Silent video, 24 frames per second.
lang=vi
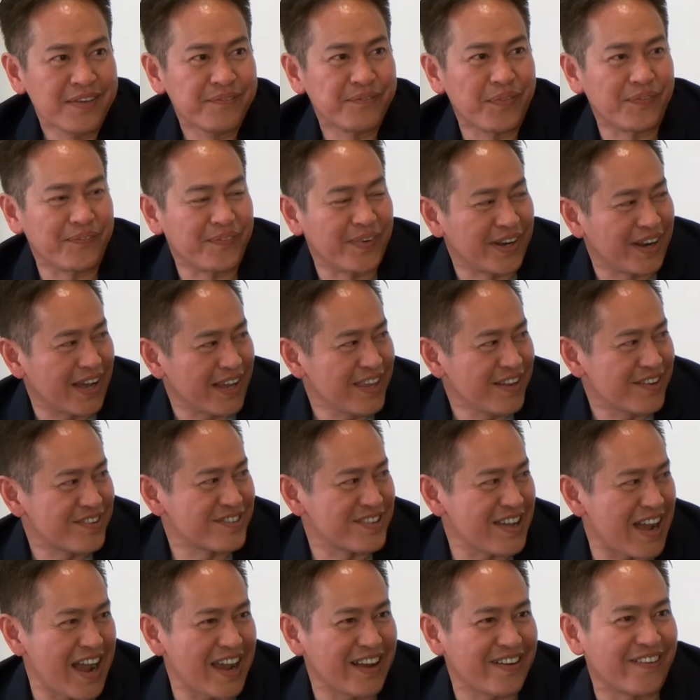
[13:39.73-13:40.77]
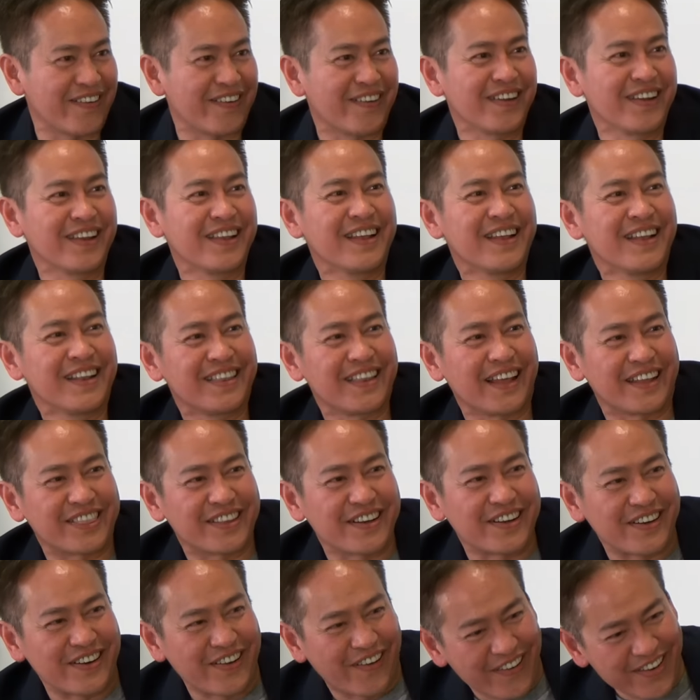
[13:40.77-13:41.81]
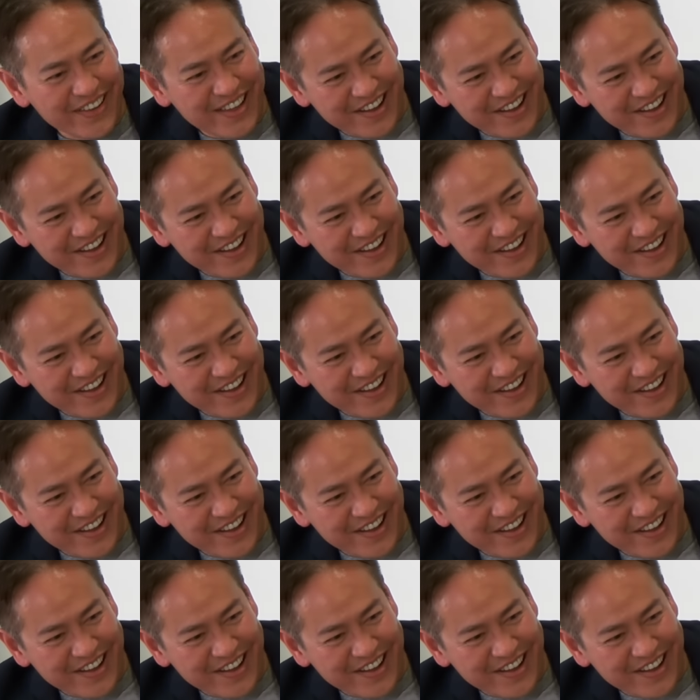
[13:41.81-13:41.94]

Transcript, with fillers: mình mình đã dịch sai rồi đó là từ đó